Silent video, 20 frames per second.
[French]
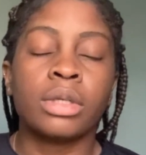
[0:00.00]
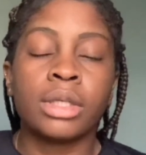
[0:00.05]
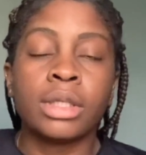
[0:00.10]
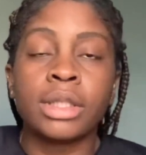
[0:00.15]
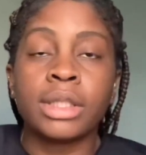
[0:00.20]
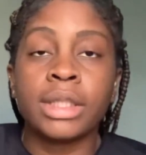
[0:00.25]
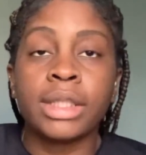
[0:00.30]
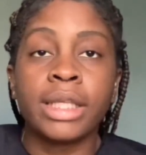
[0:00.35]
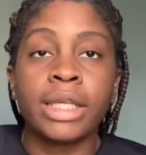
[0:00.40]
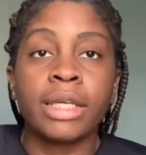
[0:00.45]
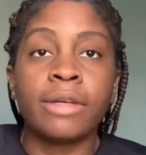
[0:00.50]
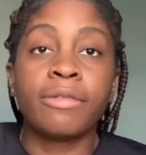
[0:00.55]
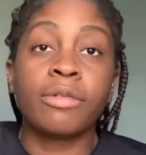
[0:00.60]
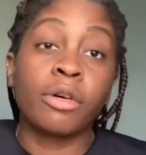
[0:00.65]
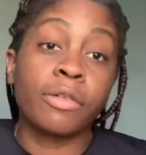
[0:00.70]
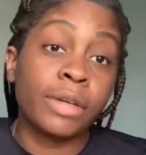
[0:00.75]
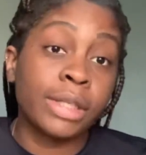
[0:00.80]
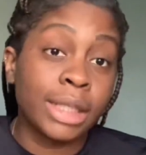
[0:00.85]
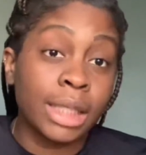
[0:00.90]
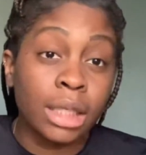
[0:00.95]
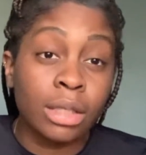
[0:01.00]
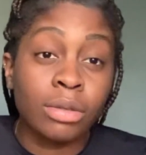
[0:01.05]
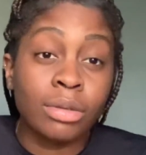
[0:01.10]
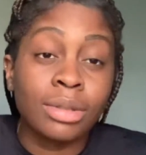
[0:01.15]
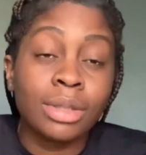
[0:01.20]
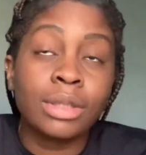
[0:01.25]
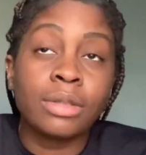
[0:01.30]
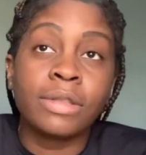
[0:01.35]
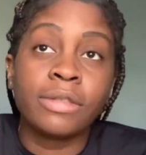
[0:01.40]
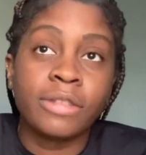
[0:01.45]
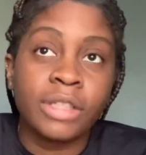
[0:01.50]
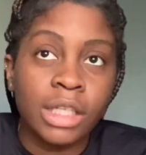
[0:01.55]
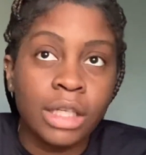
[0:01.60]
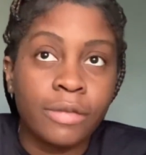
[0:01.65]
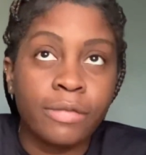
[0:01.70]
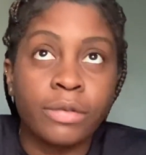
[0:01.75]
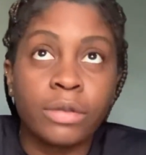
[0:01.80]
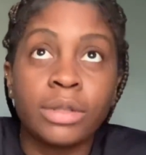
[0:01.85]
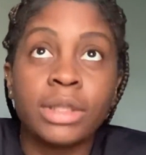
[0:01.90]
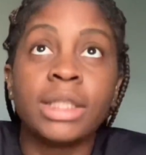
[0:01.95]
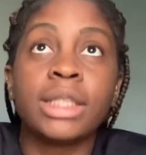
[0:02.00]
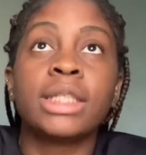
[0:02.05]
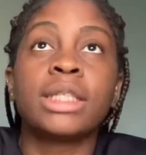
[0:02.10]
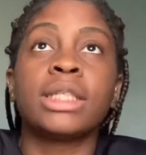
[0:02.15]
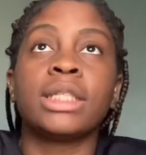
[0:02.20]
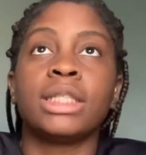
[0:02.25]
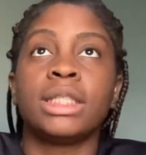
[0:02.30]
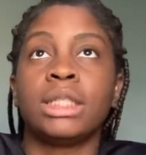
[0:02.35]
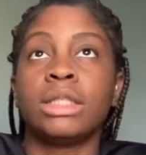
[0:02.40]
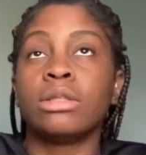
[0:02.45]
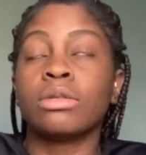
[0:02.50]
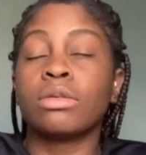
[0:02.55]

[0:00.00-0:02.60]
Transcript: des forfaits téléphoniques ici au